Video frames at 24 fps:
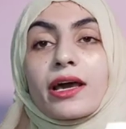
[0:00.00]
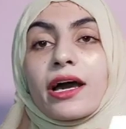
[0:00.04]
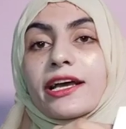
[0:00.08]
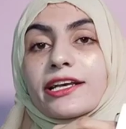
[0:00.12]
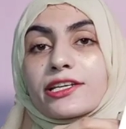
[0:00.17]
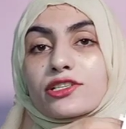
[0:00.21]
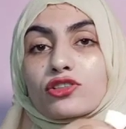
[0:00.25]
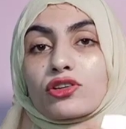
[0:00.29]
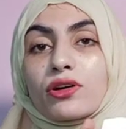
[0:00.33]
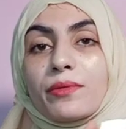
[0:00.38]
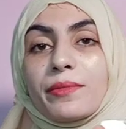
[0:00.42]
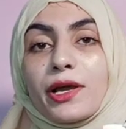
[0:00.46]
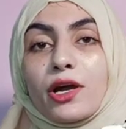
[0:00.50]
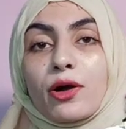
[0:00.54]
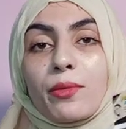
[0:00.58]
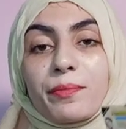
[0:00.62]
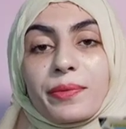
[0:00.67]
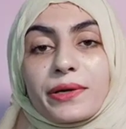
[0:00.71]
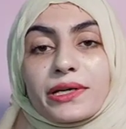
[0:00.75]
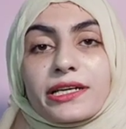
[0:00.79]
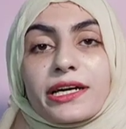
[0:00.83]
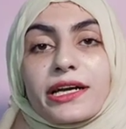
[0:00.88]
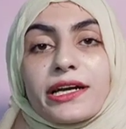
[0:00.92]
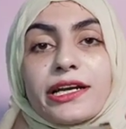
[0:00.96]
इसको मैं
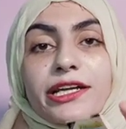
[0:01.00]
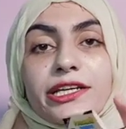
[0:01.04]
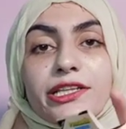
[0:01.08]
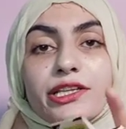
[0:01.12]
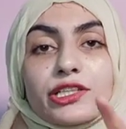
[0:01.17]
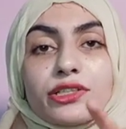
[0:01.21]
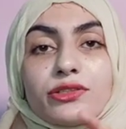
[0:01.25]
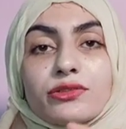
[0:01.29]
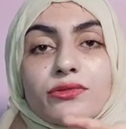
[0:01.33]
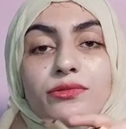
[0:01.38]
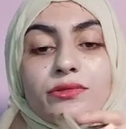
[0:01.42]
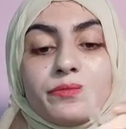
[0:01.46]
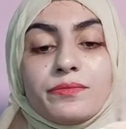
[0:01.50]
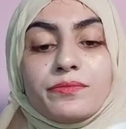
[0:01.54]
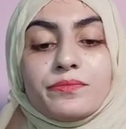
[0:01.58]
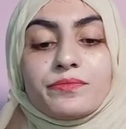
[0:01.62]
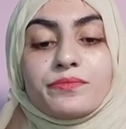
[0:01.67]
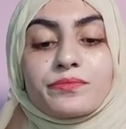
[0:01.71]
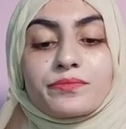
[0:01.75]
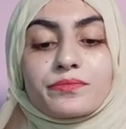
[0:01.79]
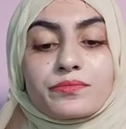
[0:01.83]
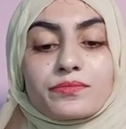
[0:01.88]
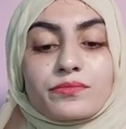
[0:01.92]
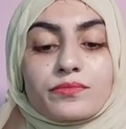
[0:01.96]
ओपन कर लेती हूँ
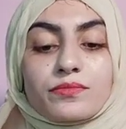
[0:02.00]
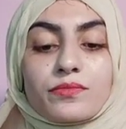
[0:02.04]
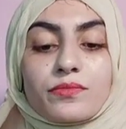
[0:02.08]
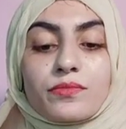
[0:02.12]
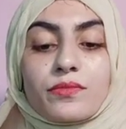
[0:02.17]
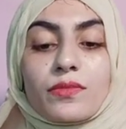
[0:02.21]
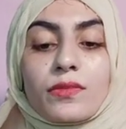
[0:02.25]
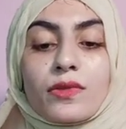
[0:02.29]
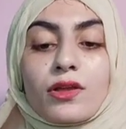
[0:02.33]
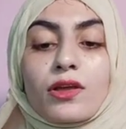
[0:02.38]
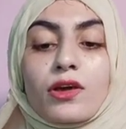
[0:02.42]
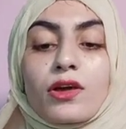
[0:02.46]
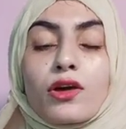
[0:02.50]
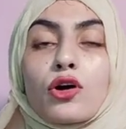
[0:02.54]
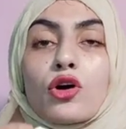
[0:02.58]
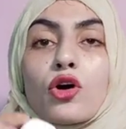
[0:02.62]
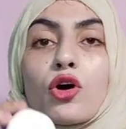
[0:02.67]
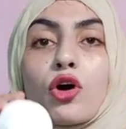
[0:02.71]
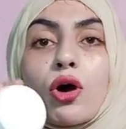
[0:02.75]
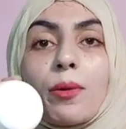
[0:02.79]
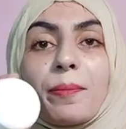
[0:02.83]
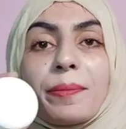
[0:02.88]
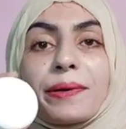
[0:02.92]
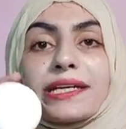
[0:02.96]

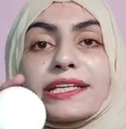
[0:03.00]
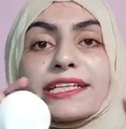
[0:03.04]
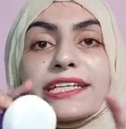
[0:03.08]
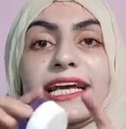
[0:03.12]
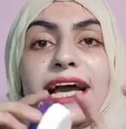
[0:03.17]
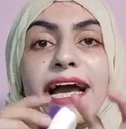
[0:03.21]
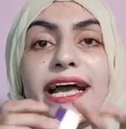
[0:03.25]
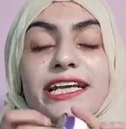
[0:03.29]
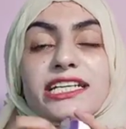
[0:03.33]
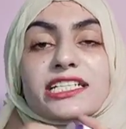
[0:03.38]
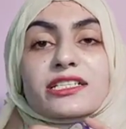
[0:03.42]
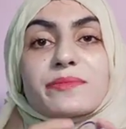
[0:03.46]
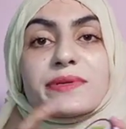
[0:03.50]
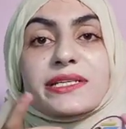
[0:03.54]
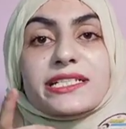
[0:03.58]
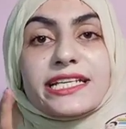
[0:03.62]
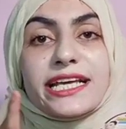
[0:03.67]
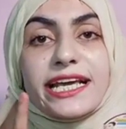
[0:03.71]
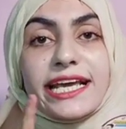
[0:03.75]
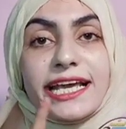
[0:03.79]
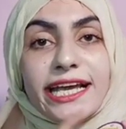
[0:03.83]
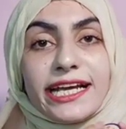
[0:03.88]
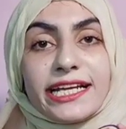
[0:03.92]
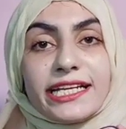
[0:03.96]
ओपन किया इसमें
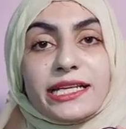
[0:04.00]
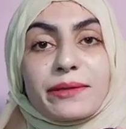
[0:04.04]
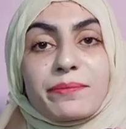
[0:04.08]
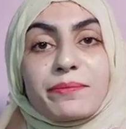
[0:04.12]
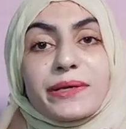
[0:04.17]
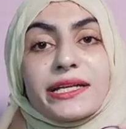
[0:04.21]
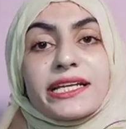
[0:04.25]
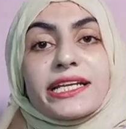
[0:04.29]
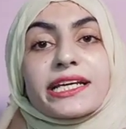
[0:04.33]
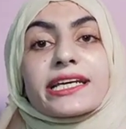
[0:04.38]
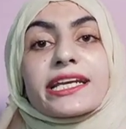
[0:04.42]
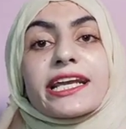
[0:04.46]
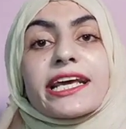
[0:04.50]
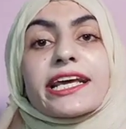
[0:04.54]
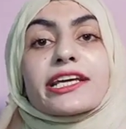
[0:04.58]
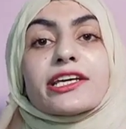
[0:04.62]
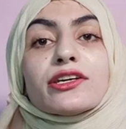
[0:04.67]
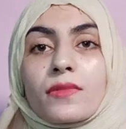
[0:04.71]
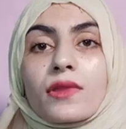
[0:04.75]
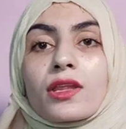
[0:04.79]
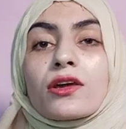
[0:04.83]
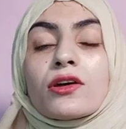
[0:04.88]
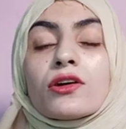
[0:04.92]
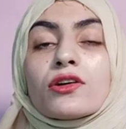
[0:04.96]
से एक डिब्बी
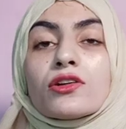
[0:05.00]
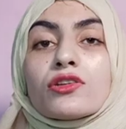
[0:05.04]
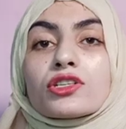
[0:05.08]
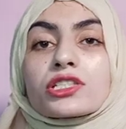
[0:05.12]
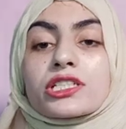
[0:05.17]
निकलेगी उस,